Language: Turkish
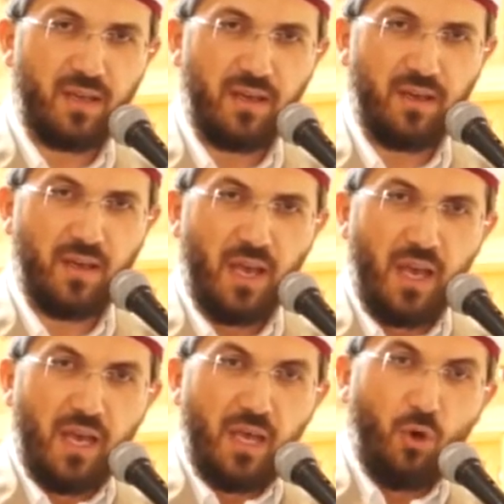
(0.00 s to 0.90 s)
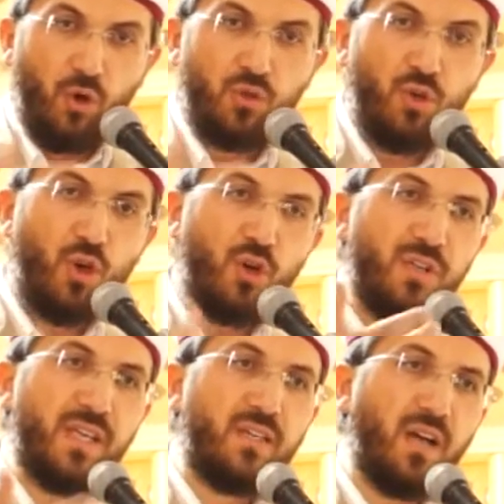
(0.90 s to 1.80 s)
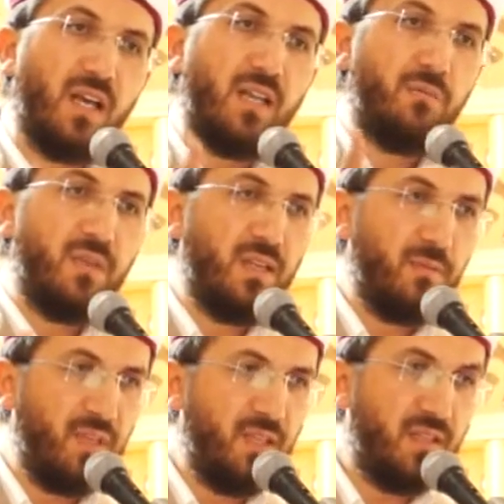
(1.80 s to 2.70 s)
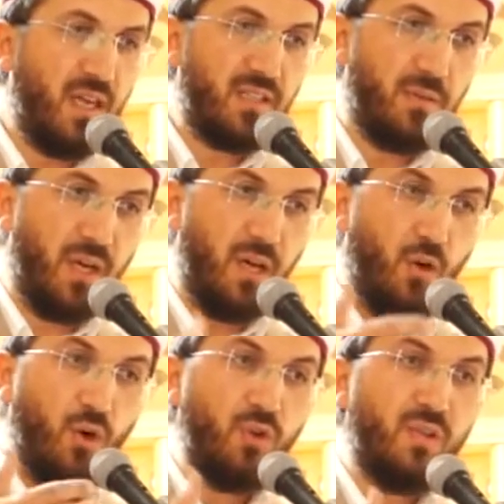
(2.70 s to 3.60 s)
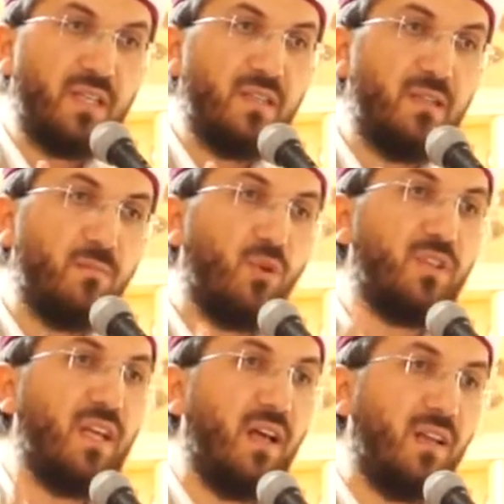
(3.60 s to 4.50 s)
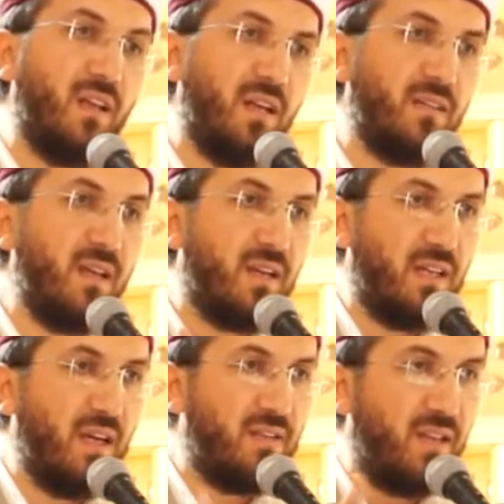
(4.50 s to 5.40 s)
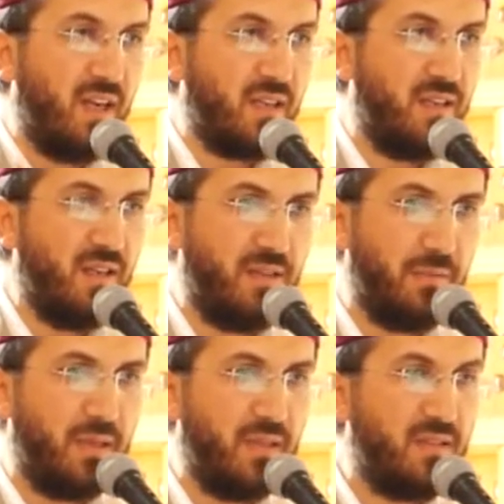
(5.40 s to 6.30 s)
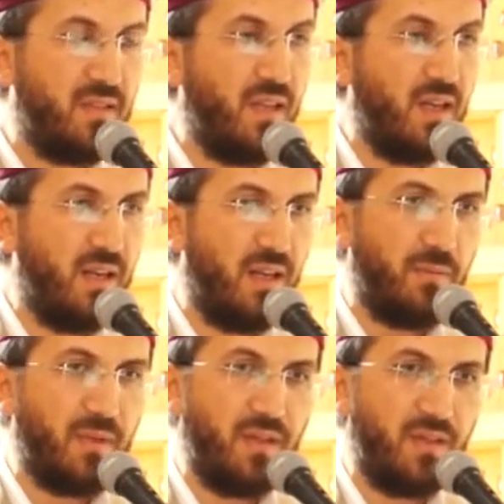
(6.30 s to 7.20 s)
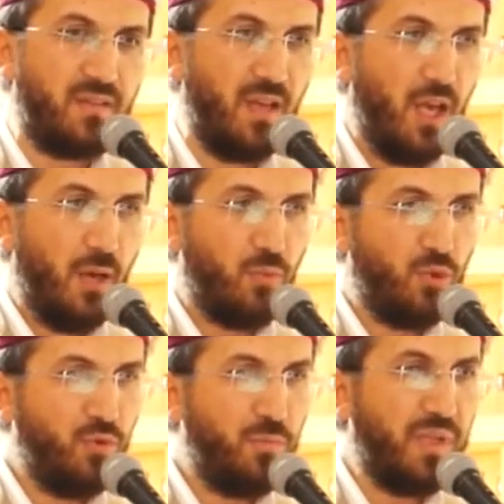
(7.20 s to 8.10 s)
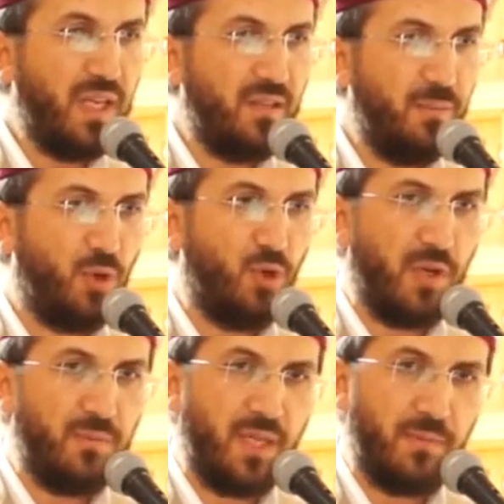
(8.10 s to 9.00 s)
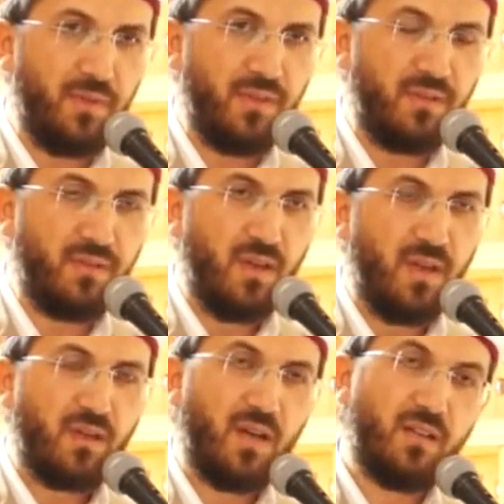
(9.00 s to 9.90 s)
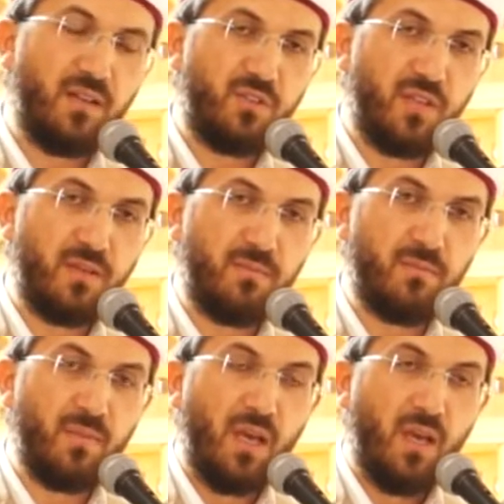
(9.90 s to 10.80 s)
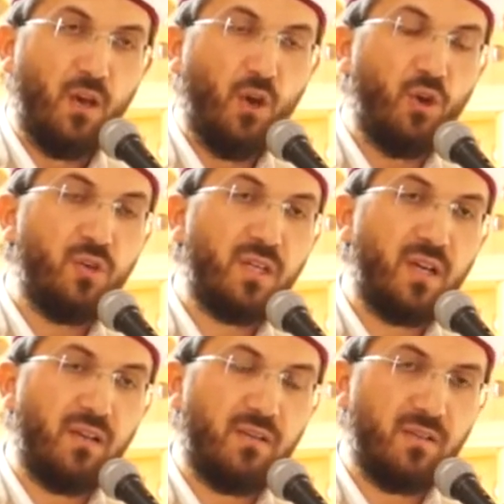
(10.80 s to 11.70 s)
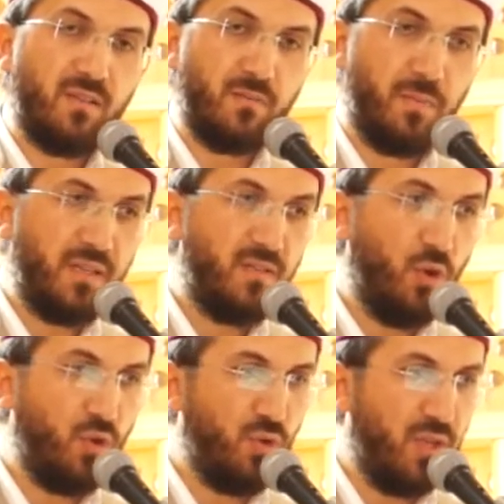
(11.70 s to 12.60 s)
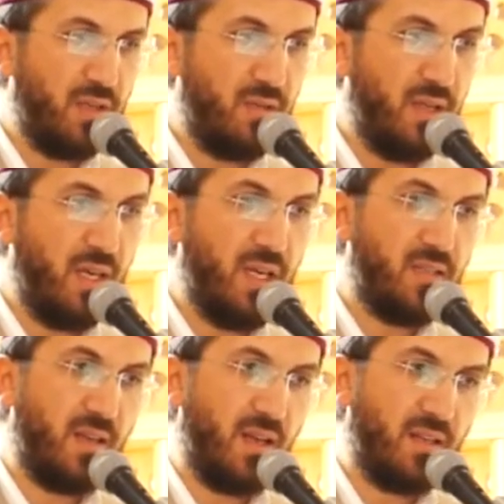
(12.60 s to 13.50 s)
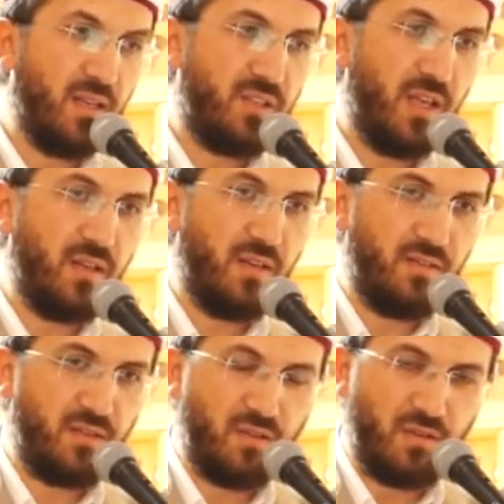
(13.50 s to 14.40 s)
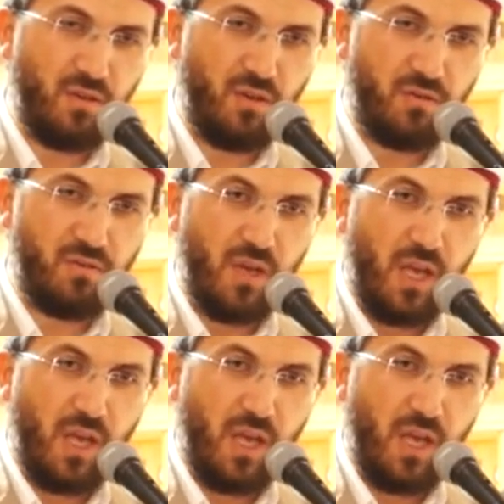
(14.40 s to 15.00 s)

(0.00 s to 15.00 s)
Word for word: diye. Onu örnek alabilir miyiz acaba? Onları model alarak ne kadar terakki edebiliriz, ilerleyebiliriz? Bunun planı programı yapılır. Kardeşlerim, örnek aldığınız batı okullarında eserkeşler yetiştiriyor.